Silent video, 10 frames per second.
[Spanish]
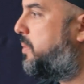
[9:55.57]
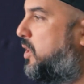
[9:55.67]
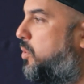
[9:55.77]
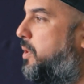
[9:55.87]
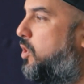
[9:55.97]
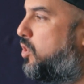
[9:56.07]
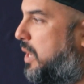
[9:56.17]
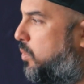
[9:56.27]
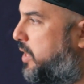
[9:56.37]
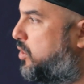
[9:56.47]
manejo
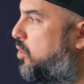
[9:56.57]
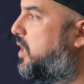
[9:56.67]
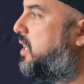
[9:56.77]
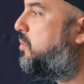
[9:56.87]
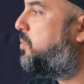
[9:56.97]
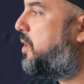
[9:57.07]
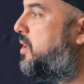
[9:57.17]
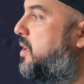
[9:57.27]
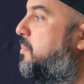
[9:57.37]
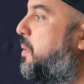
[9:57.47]
pelota, buen toque, tenemos,
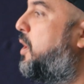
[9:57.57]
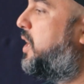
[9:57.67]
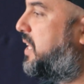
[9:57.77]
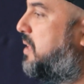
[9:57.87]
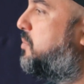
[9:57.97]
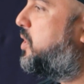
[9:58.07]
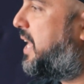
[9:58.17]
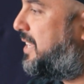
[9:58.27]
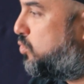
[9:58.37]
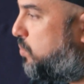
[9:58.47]
pero ahora tenemos
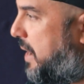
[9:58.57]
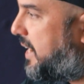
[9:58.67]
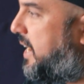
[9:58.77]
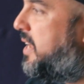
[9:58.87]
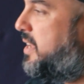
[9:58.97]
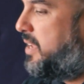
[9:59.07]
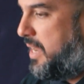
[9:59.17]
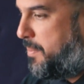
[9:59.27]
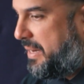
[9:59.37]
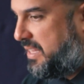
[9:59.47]
que sumarle
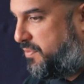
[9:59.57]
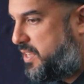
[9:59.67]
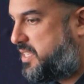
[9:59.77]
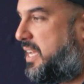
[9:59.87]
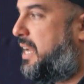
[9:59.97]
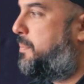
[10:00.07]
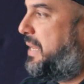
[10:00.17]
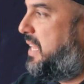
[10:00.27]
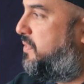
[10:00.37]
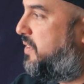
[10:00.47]
la parte física, la
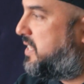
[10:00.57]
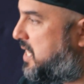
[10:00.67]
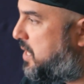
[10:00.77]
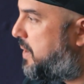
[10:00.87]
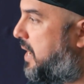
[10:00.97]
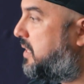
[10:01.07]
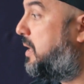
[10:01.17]
parte defensiva,